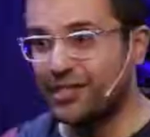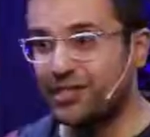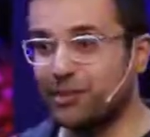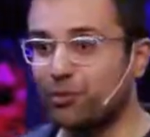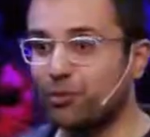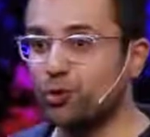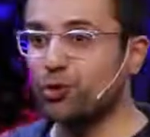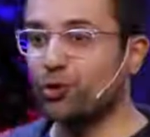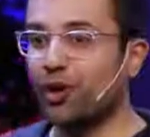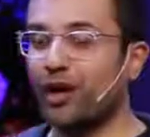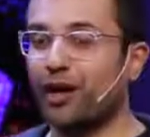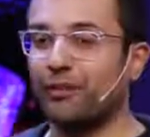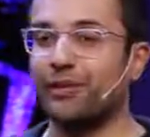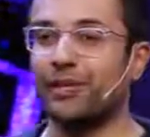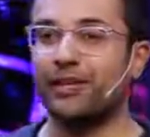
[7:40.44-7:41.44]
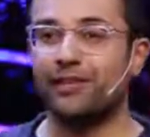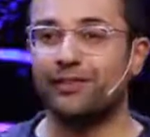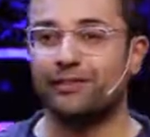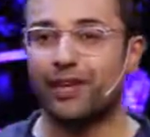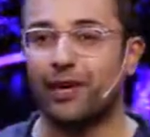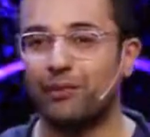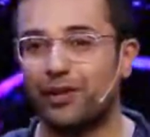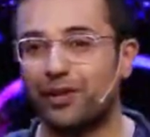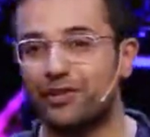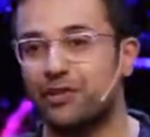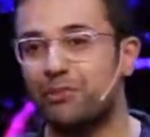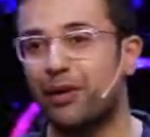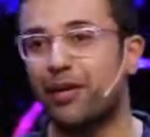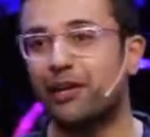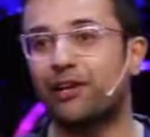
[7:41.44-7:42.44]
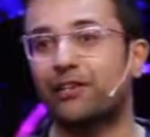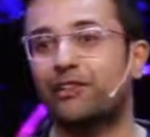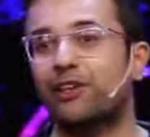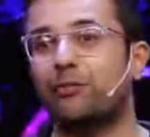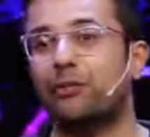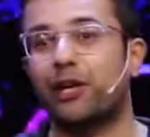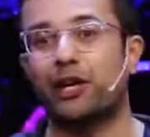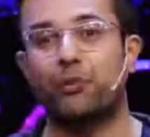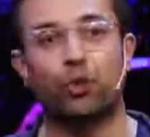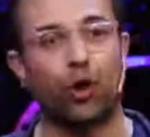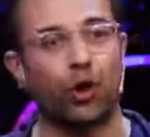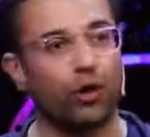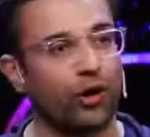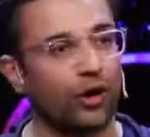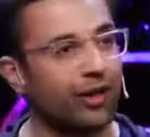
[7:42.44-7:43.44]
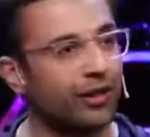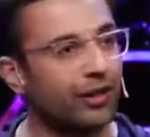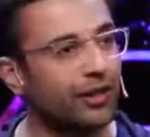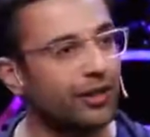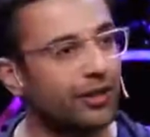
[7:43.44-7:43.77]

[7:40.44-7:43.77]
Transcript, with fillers: जैसे मैं पूछूंगा हाँ भाई यहाँ पे किसी मेल का किसी का ब्रेकअप हुआ होगा